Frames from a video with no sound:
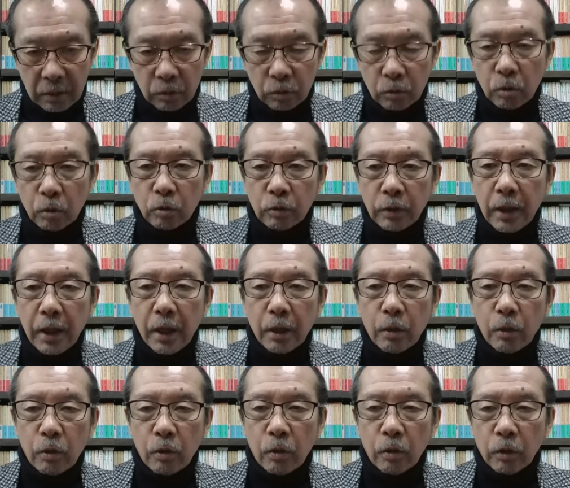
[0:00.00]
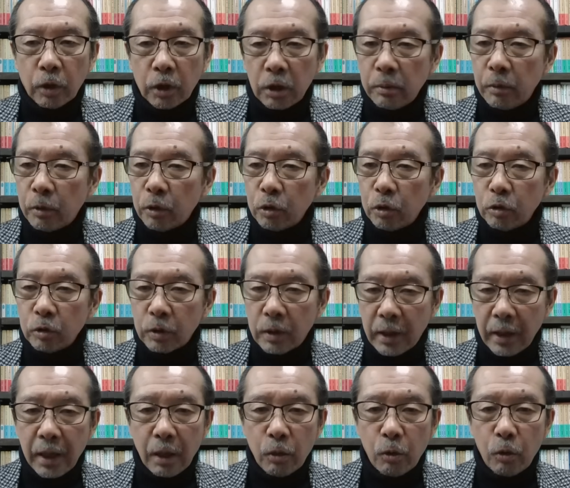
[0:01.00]
というね、こう疑問というか
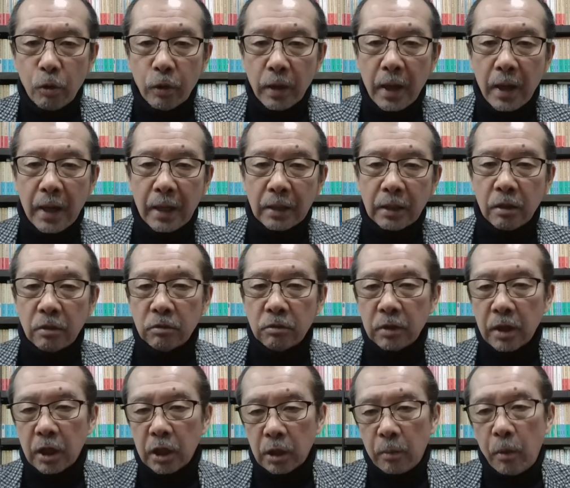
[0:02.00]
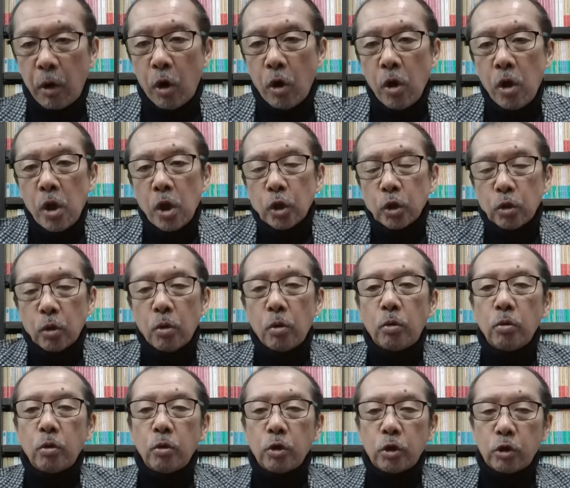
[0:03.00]
ね、声が上がってるんだけども、その
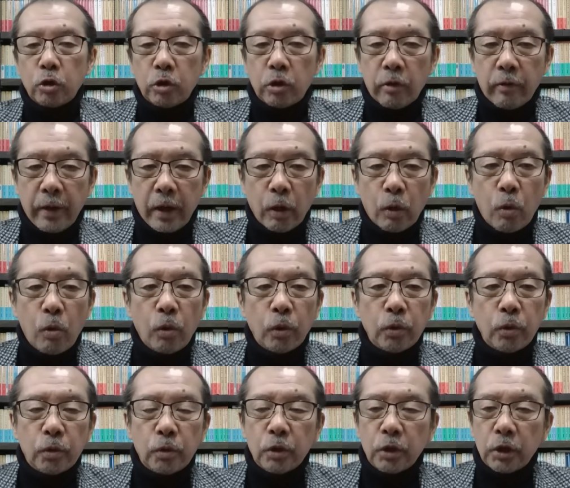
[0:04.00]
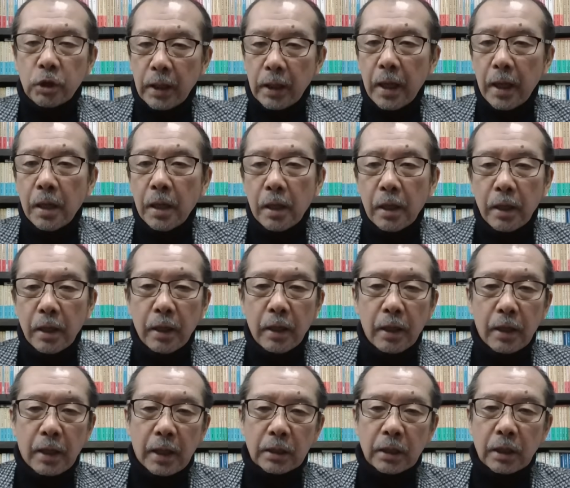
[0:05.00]
ことについてはね、こういうふうにね、
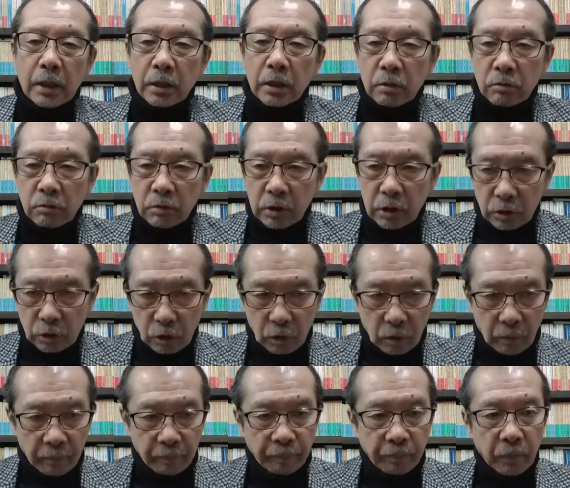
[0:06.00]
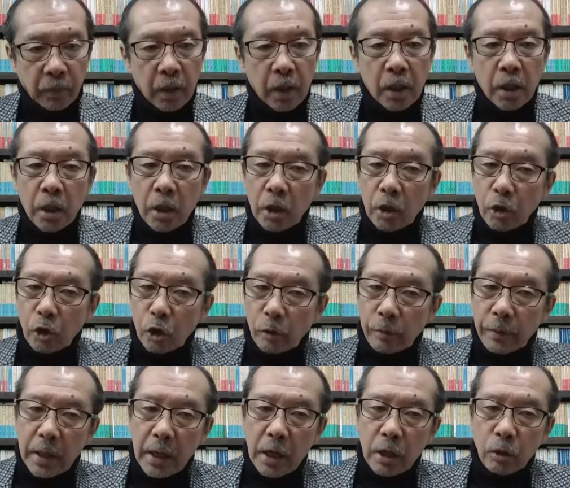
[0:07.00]
えー、語ってるんですよ。飲
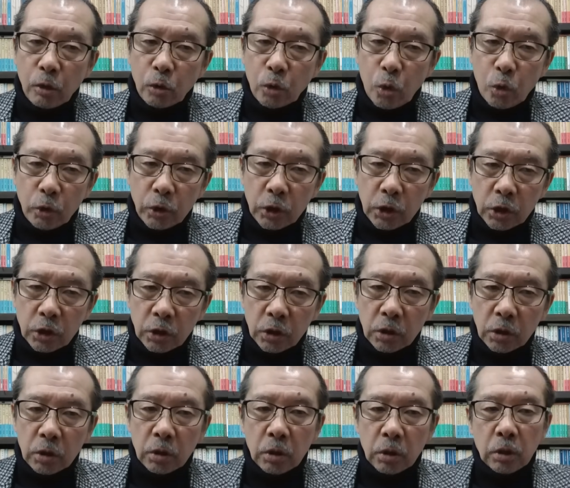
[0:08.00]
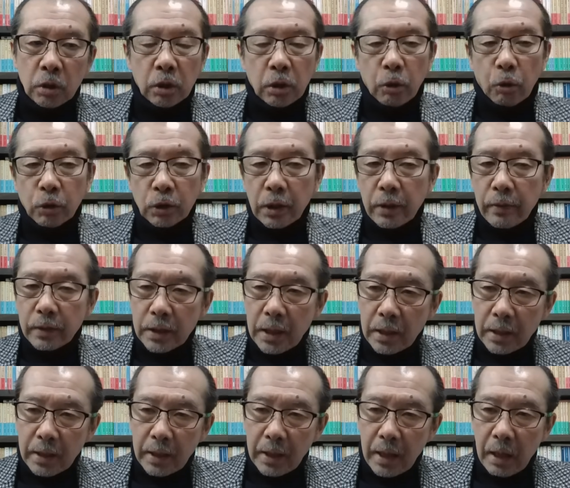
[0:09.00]
み会の当日、小沢さ
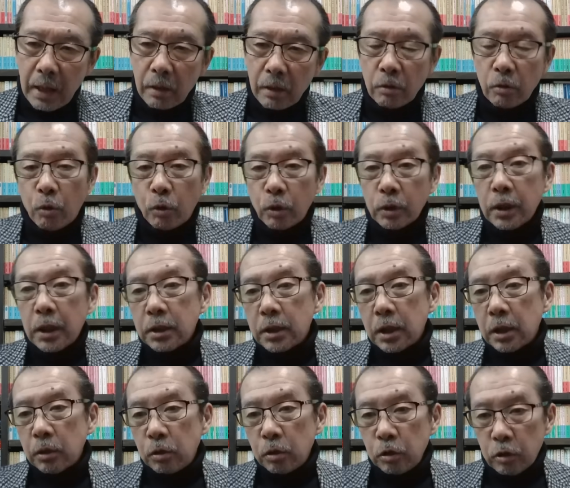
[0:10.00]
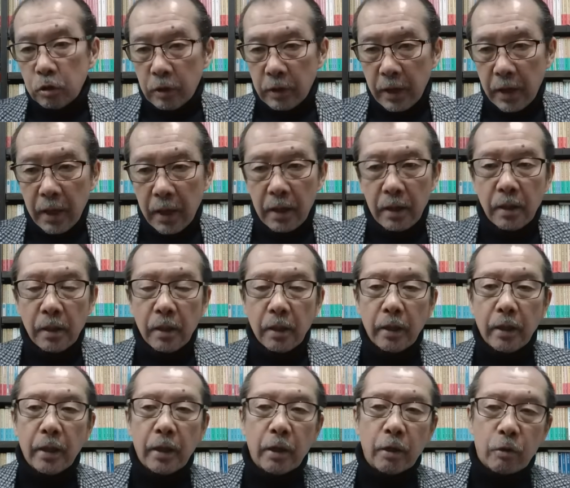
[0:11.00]
んから、小沢さんというのはね、
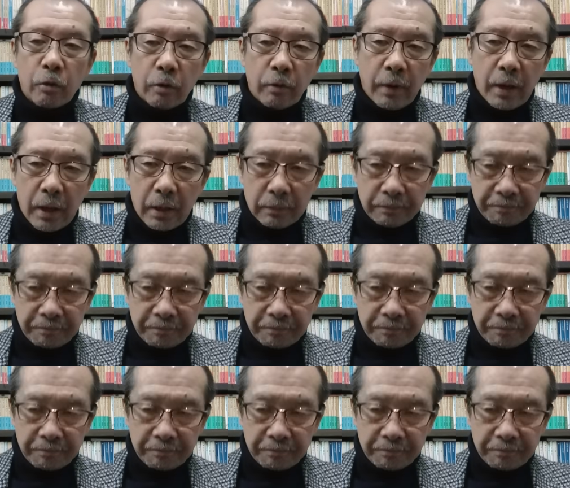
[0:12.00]
えこれは、